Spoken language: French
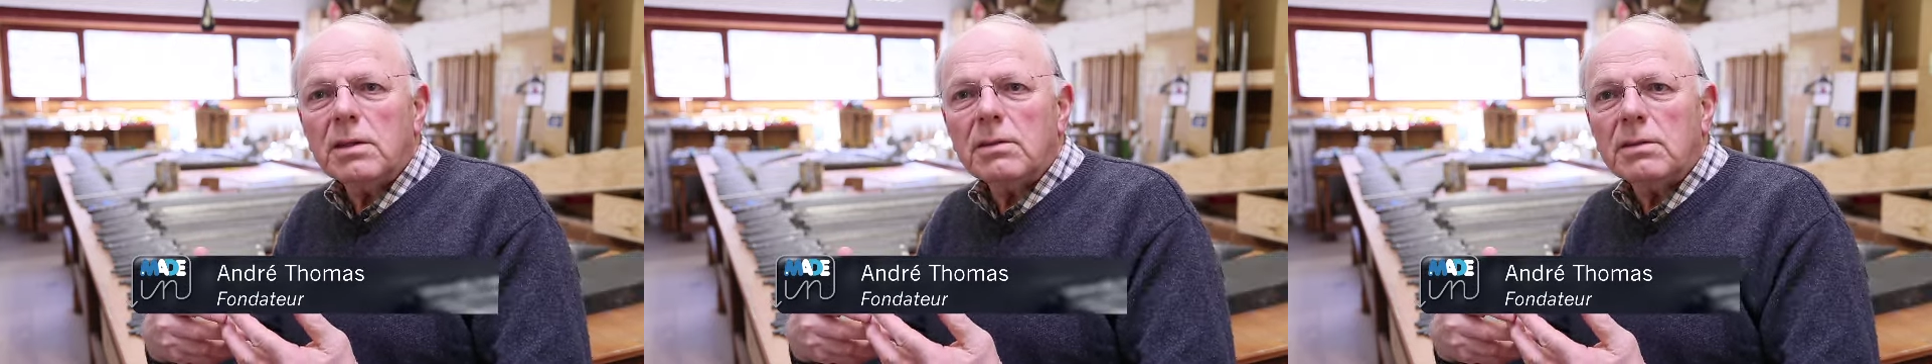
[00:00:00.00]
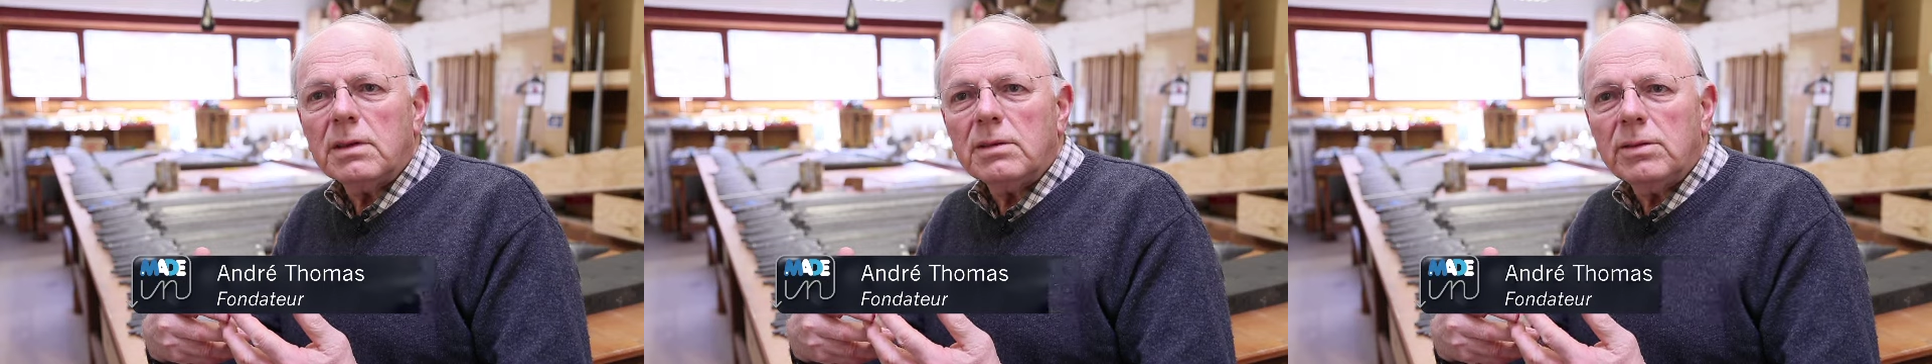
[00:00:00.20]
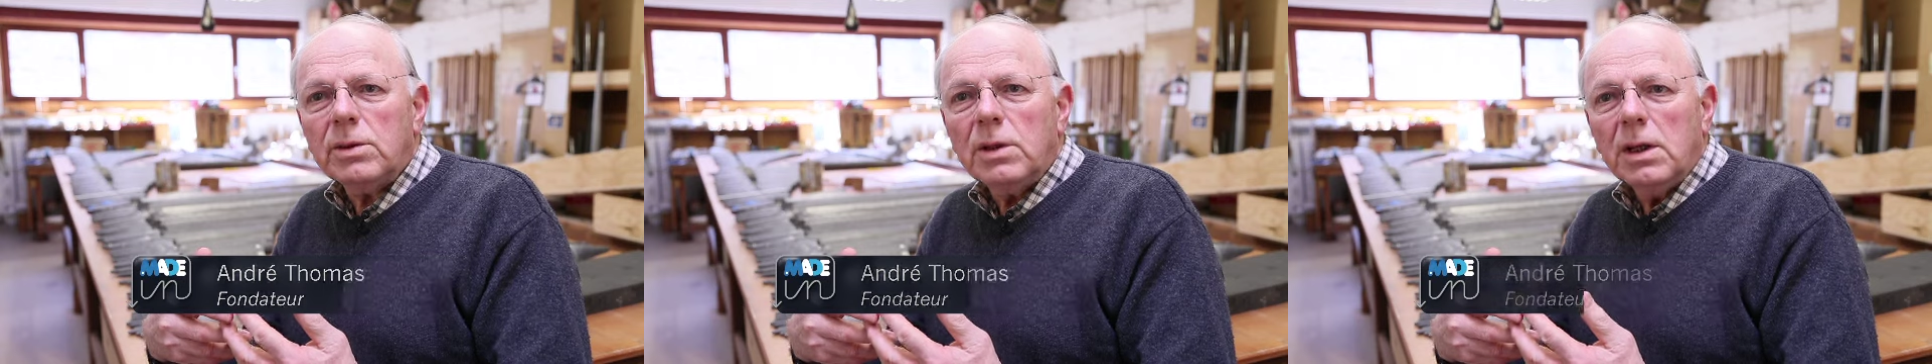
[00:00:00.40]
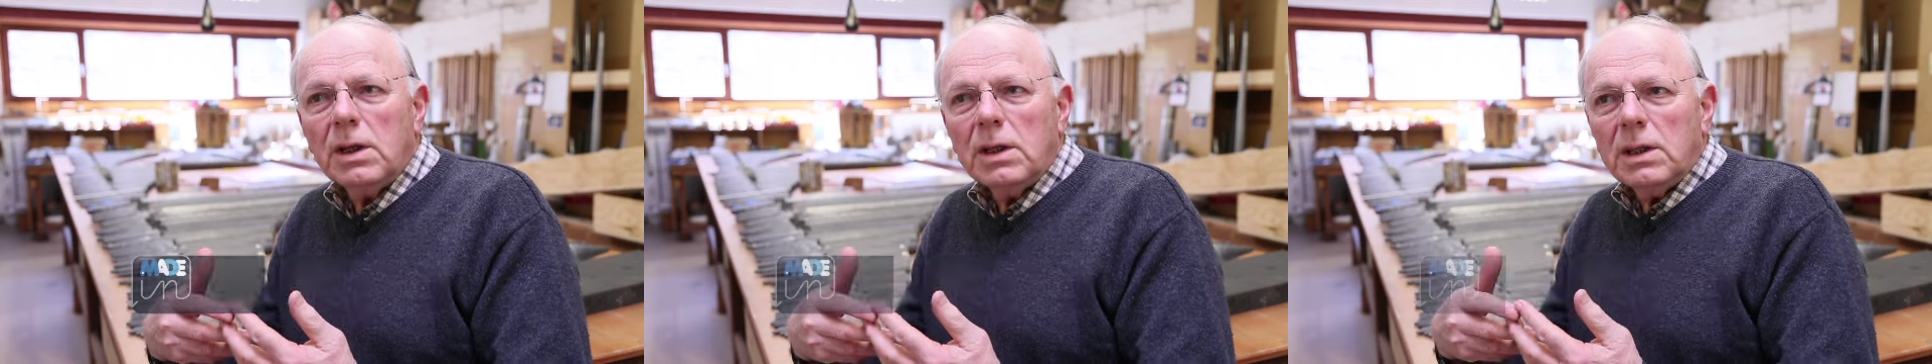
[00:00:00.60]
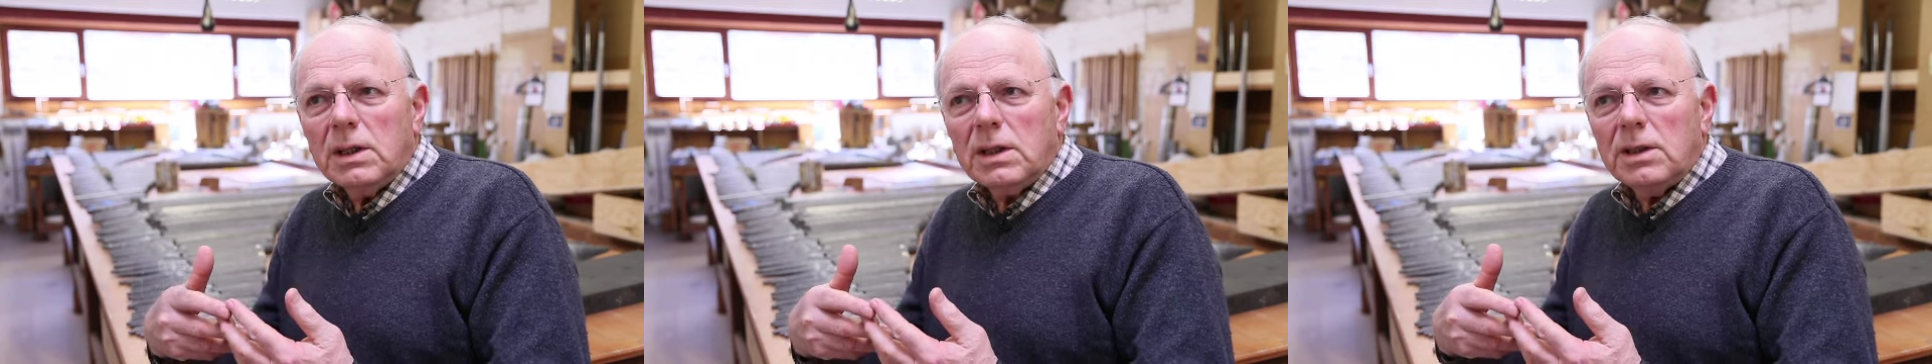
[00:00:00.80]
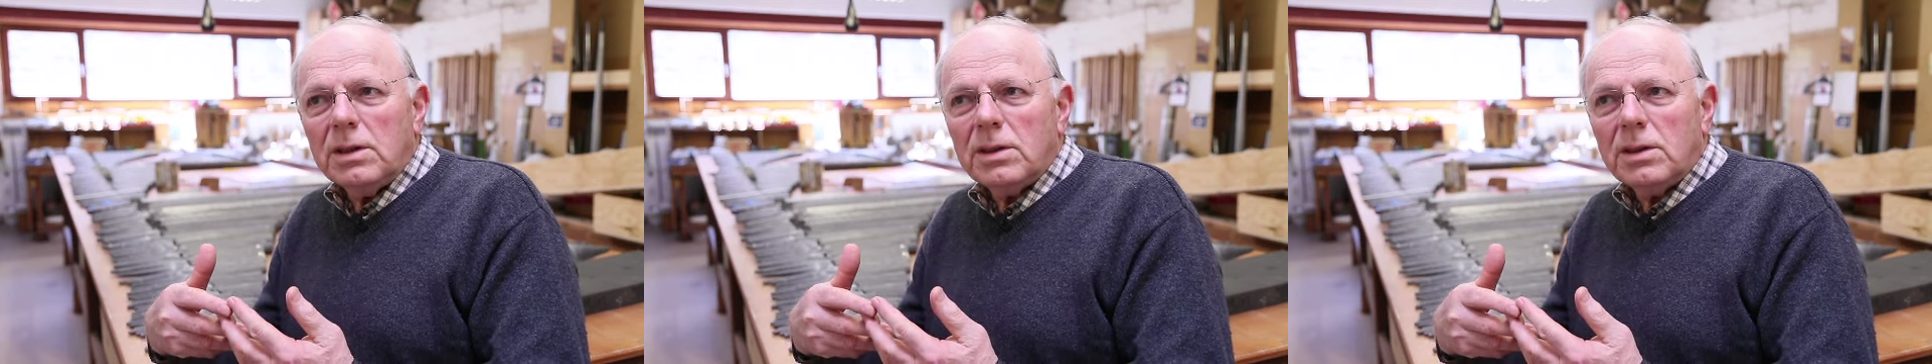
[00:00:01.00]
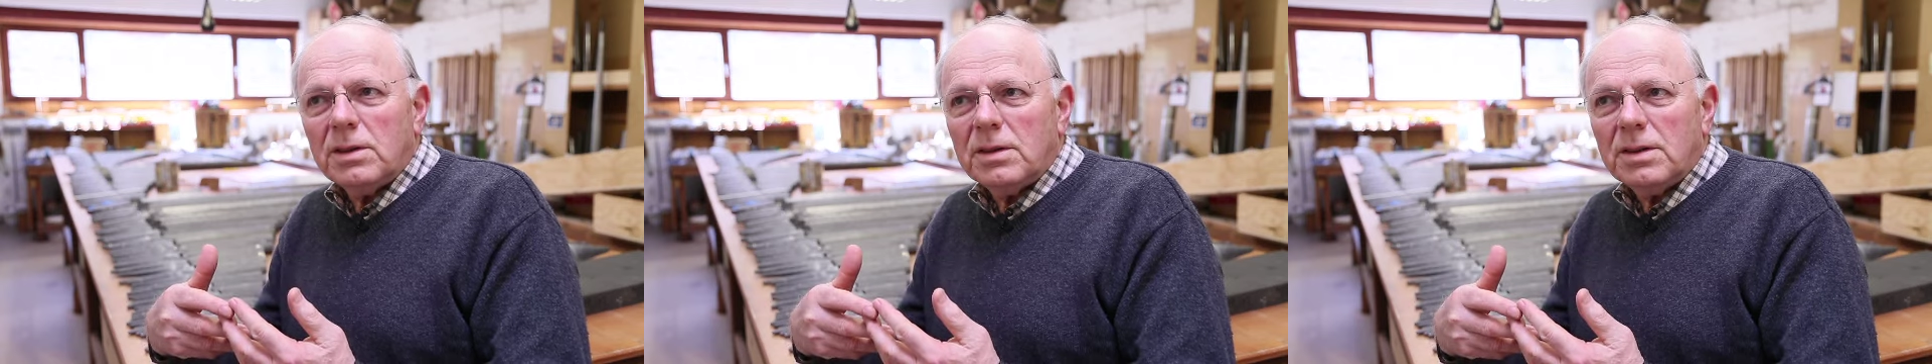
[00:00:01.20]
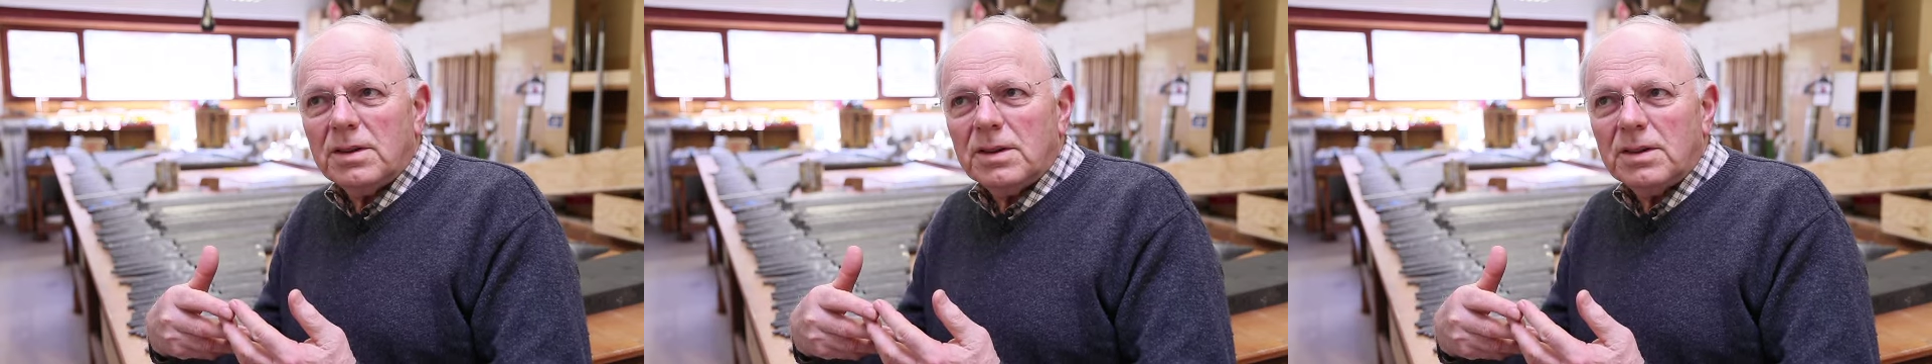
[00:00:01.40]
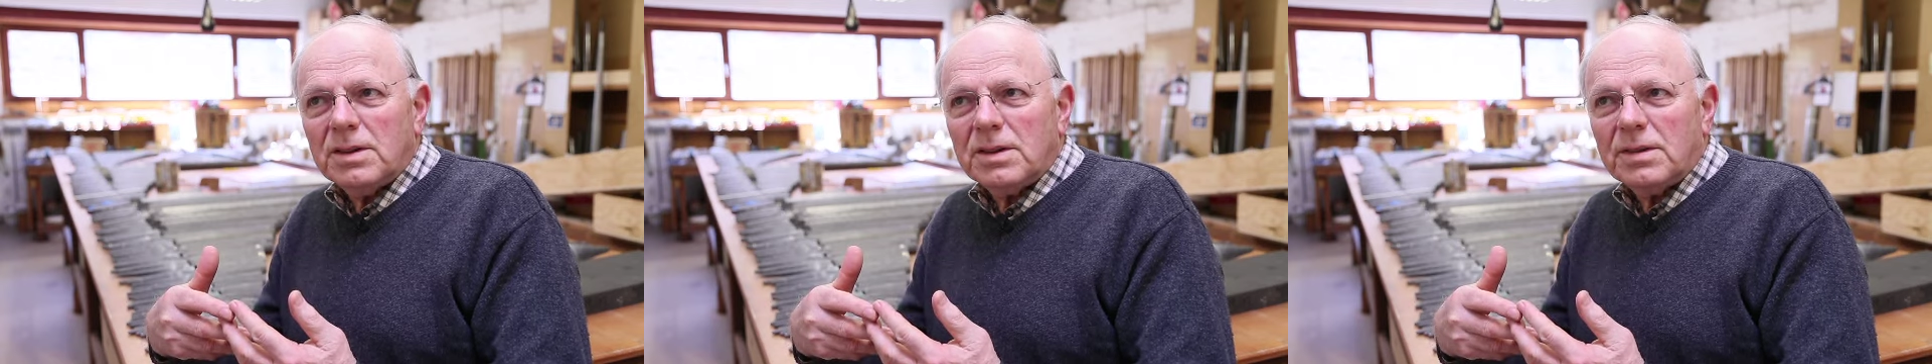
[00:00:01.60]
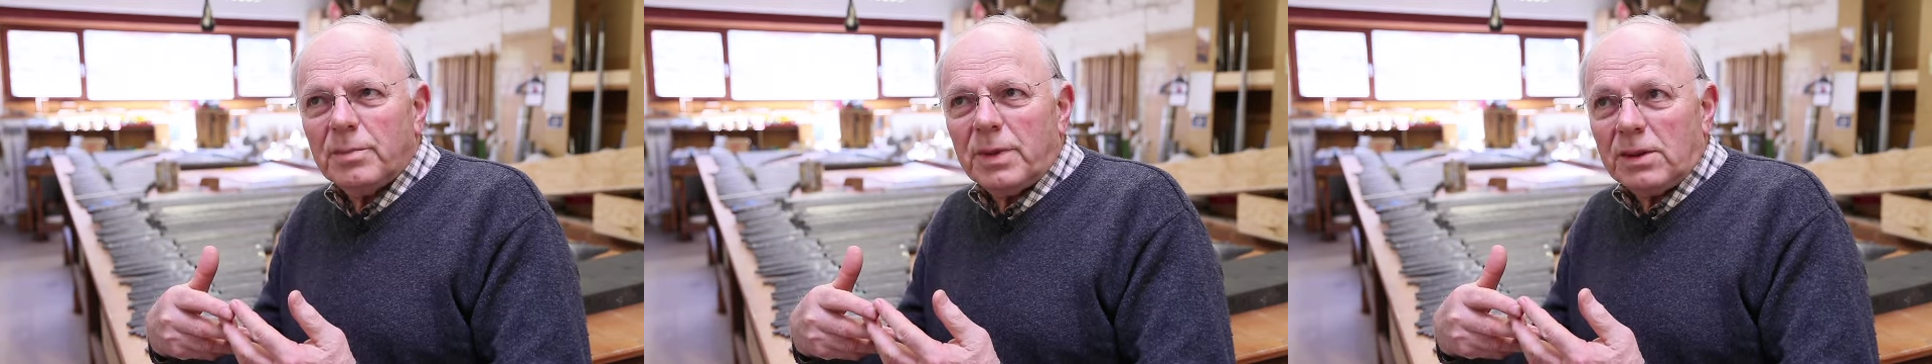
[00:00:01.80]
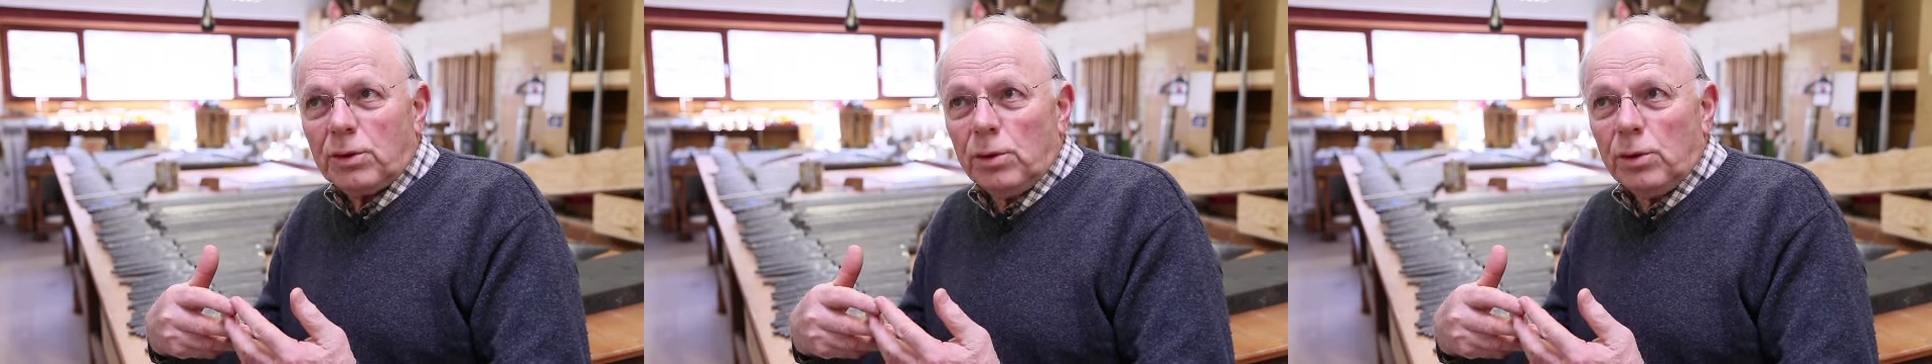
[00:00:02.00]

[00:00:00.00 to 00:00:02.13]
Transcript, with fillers: vous euh, Parce